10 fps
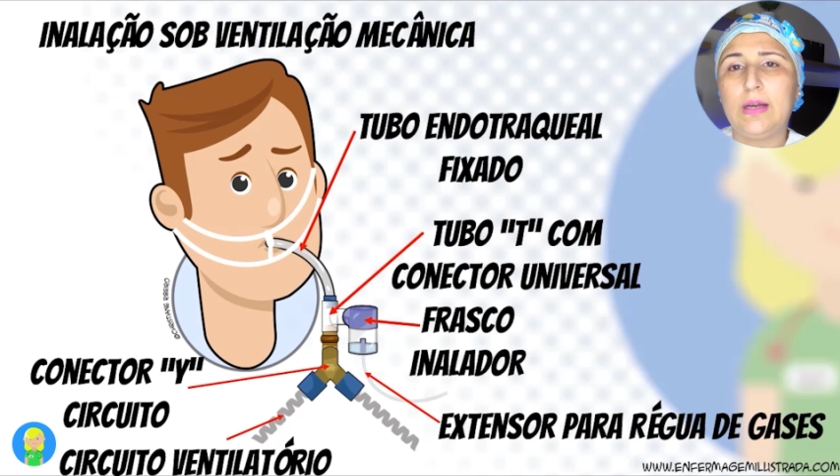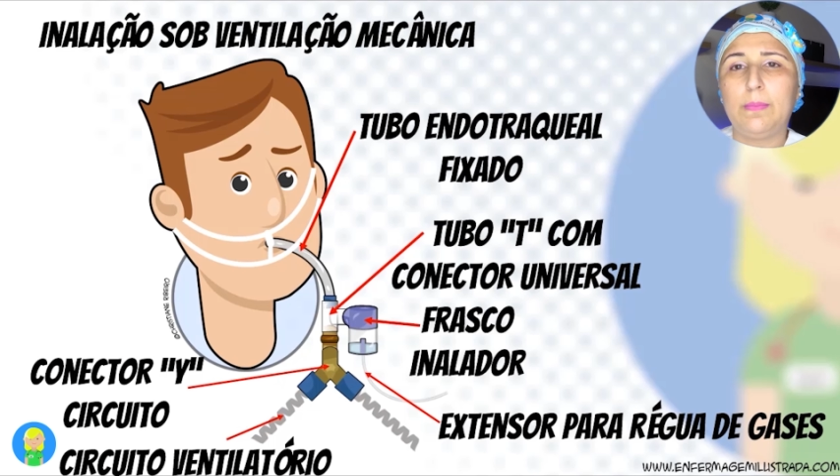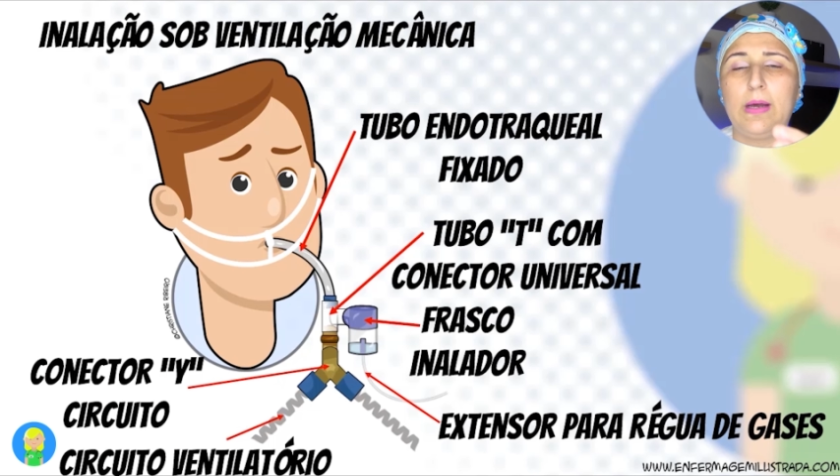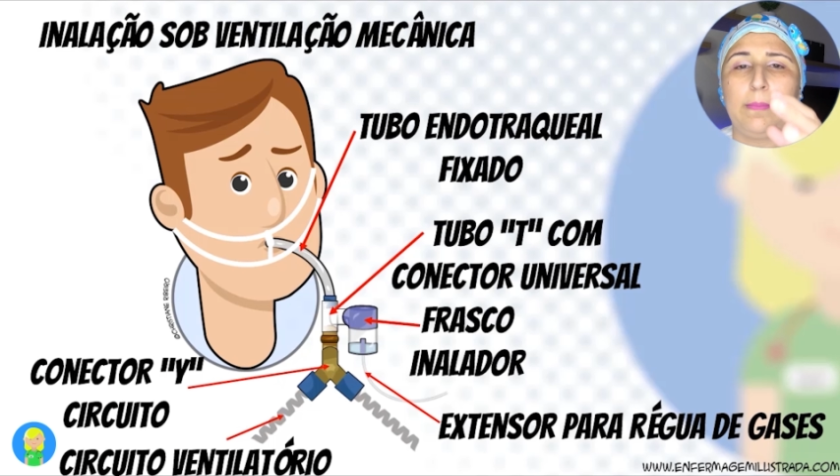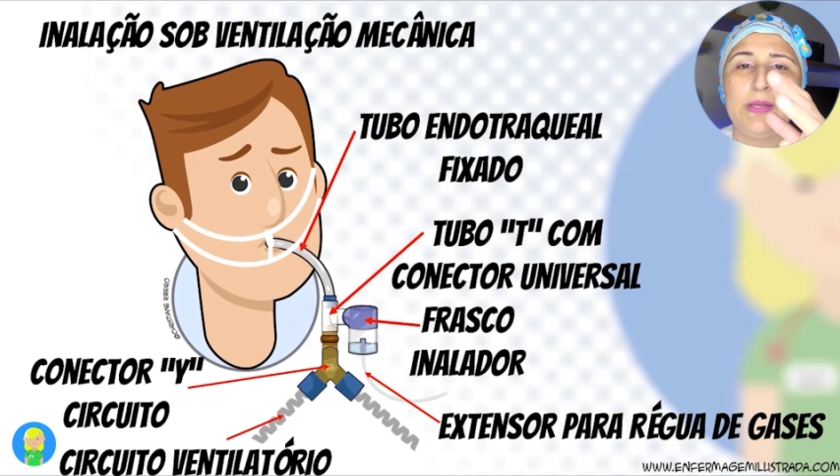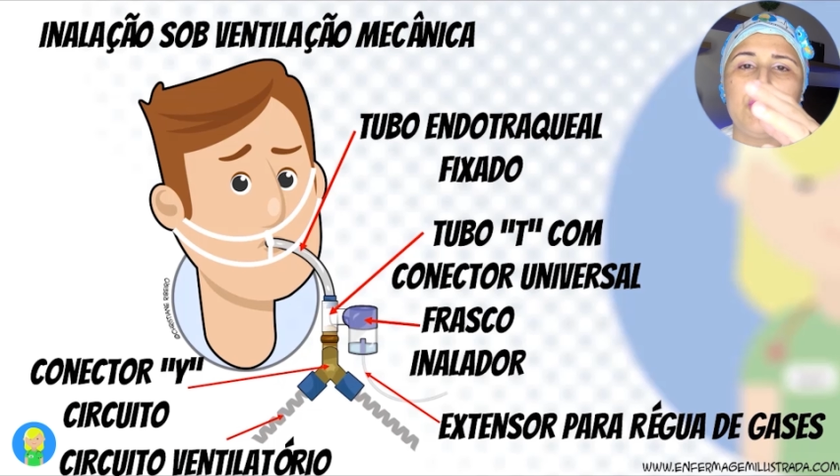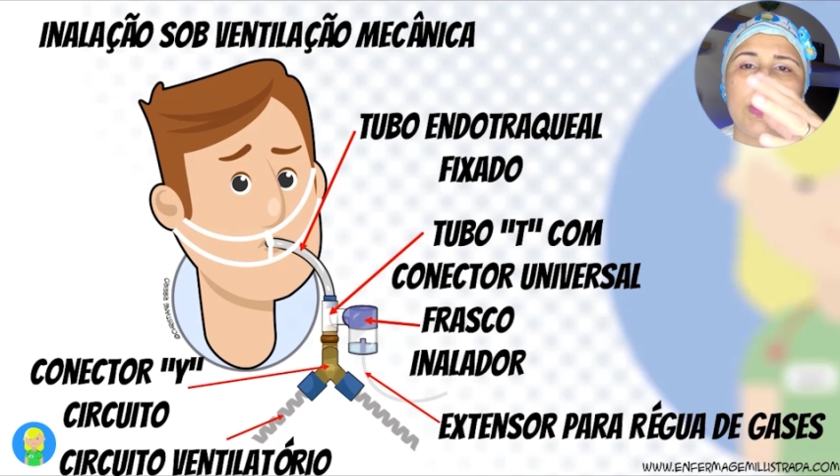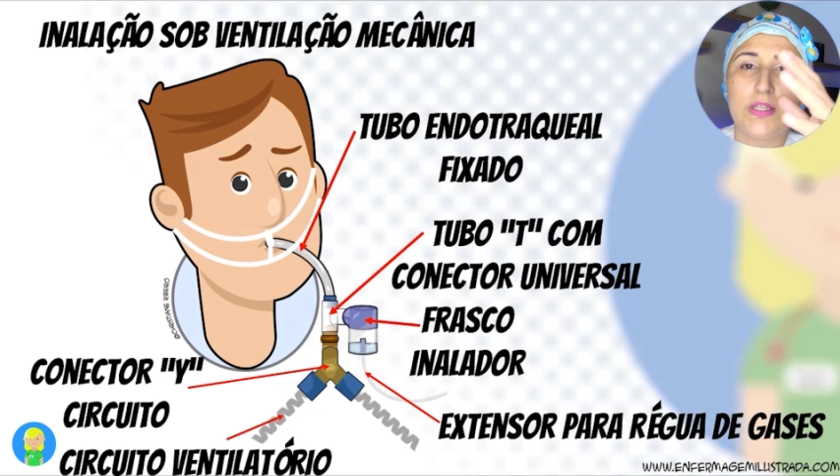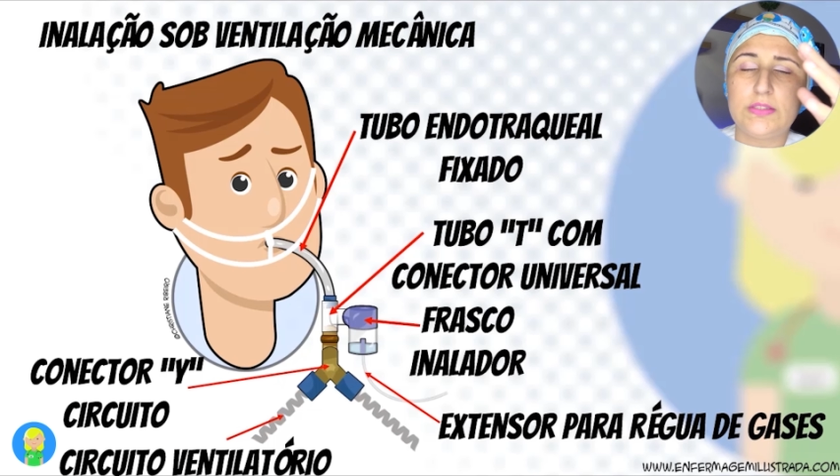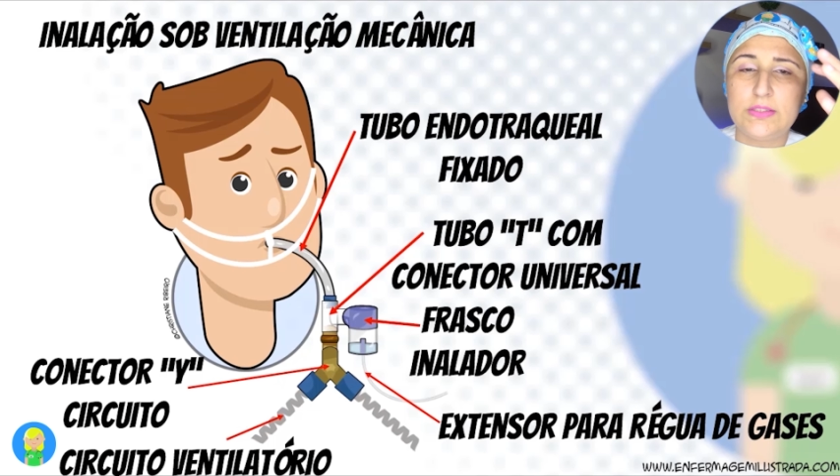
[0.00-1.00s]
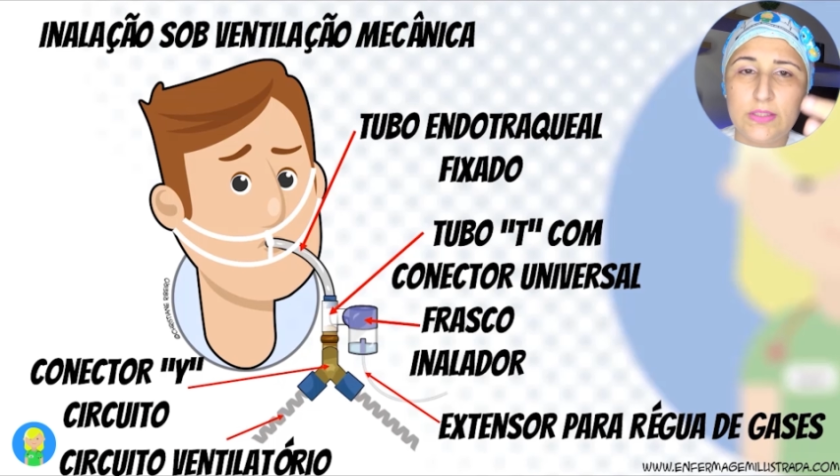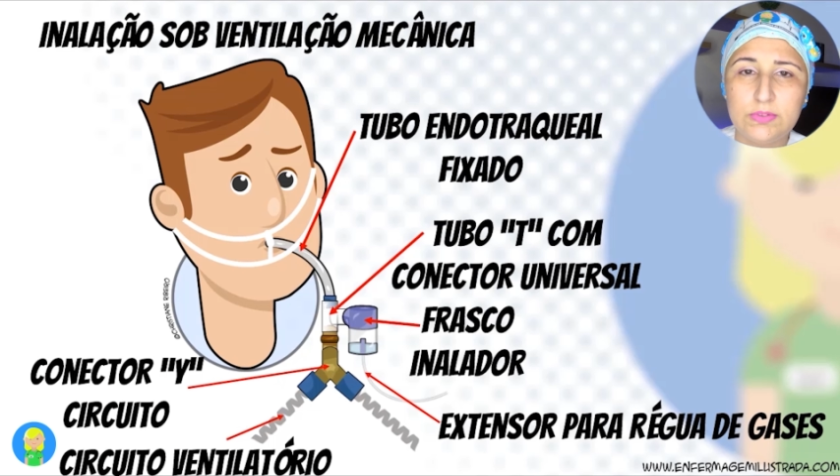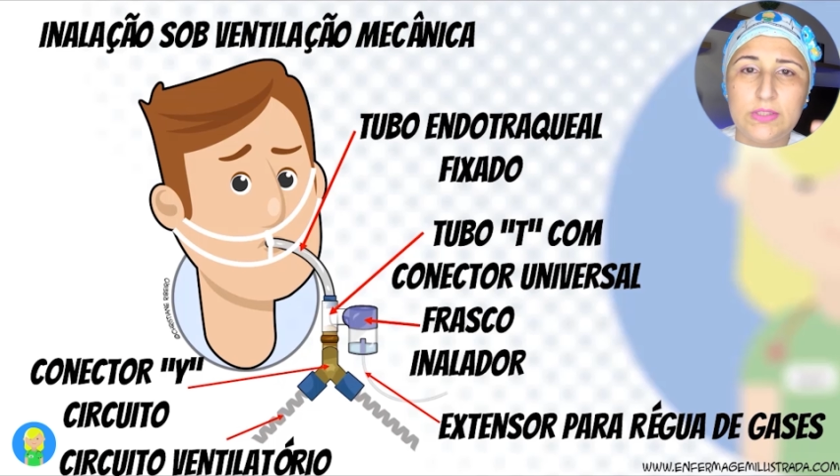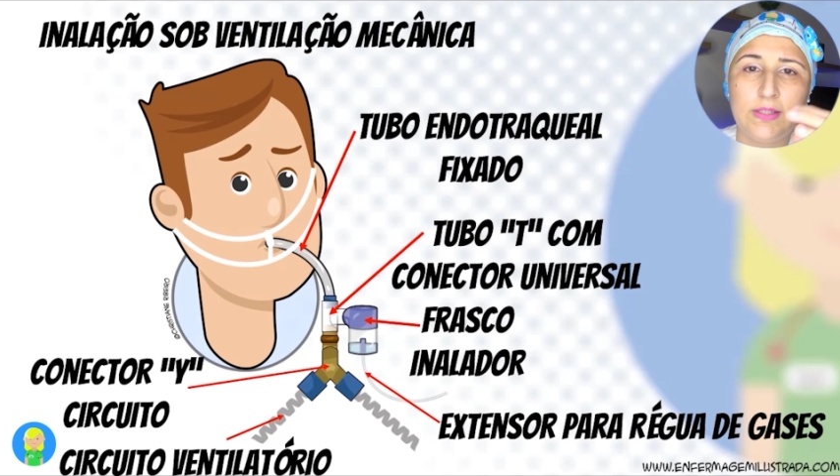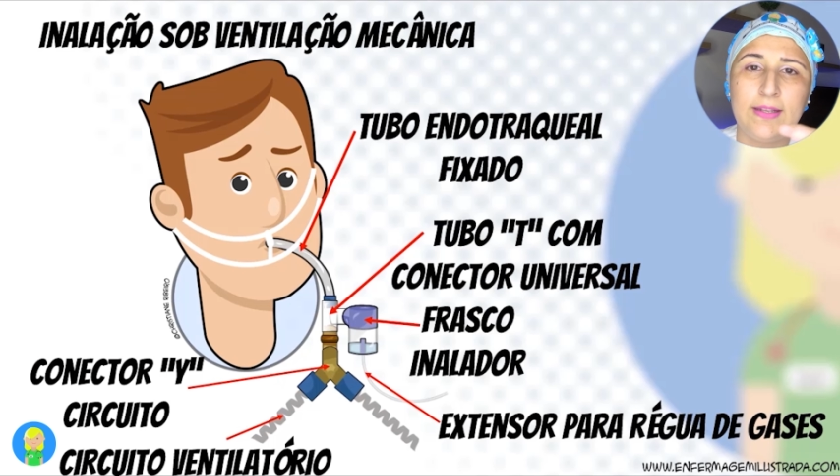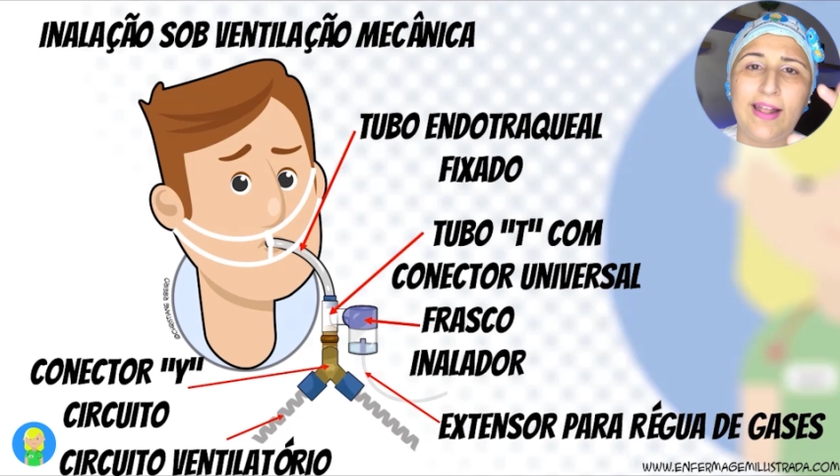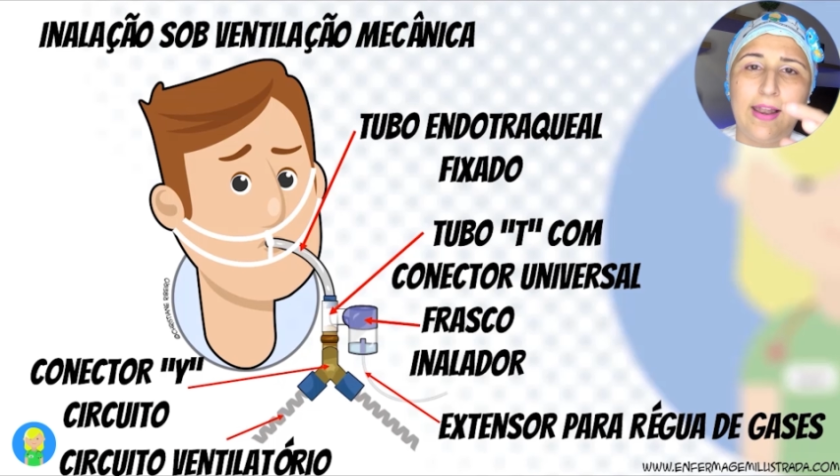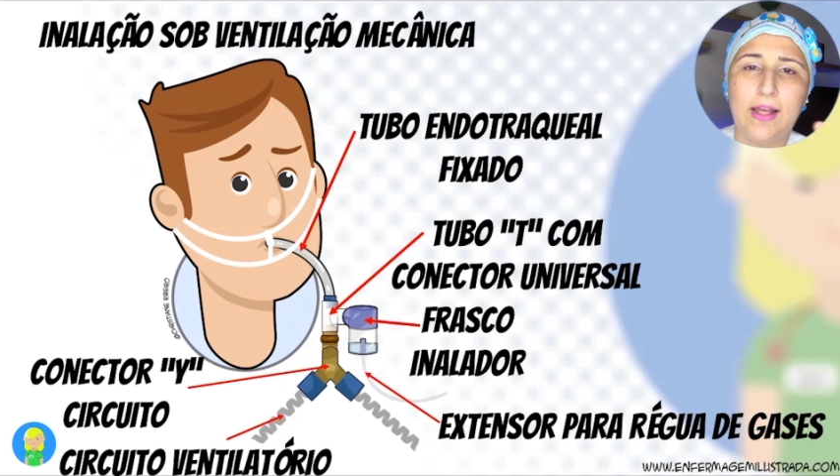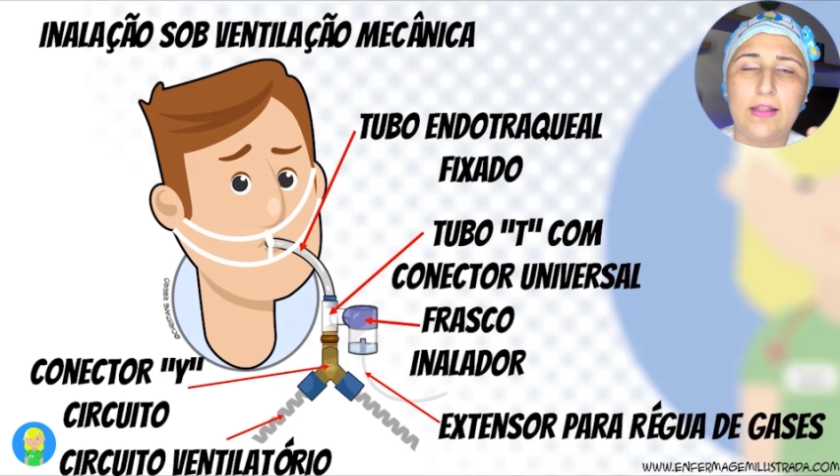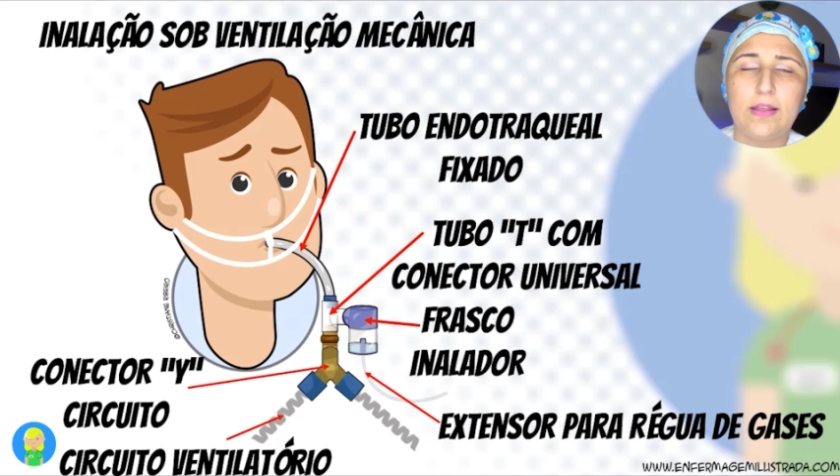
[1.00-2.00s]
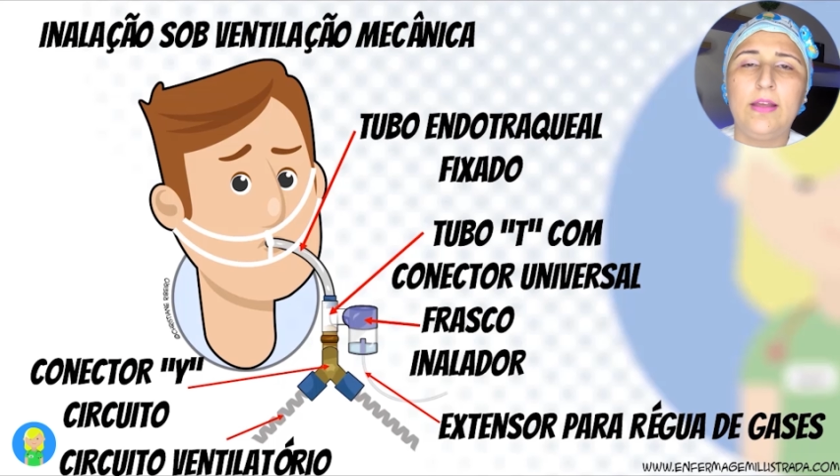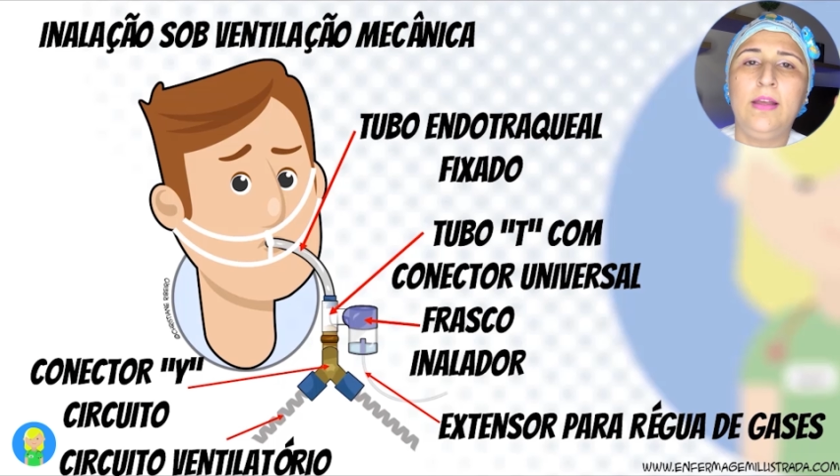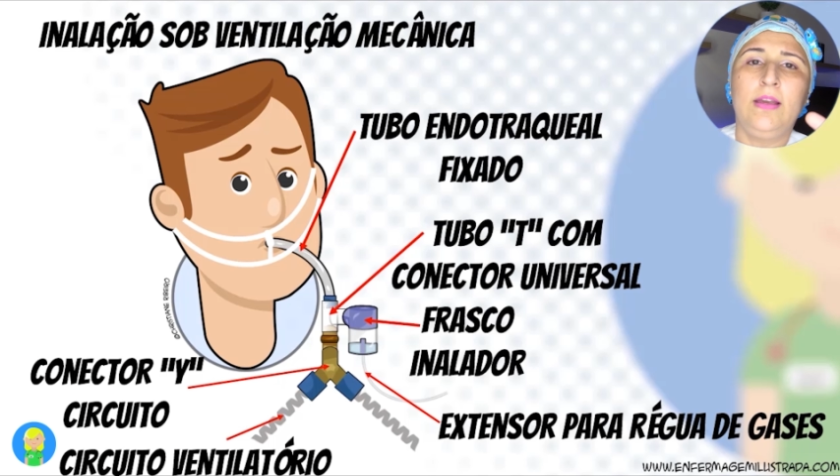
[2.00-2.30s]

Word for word: a, a, medicação sendo inalada.